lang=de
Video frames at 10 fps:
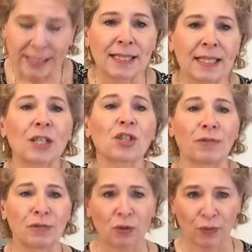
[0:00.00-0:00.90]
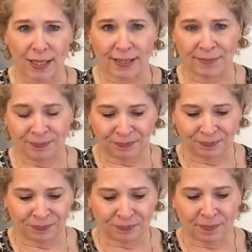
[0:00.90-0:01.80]
das Geschäft zu verlassen.
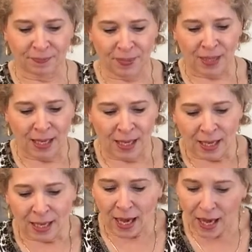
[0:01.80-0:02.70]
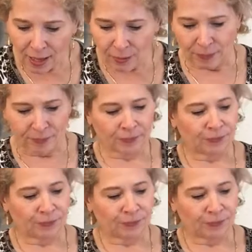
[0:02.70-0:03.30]
Aber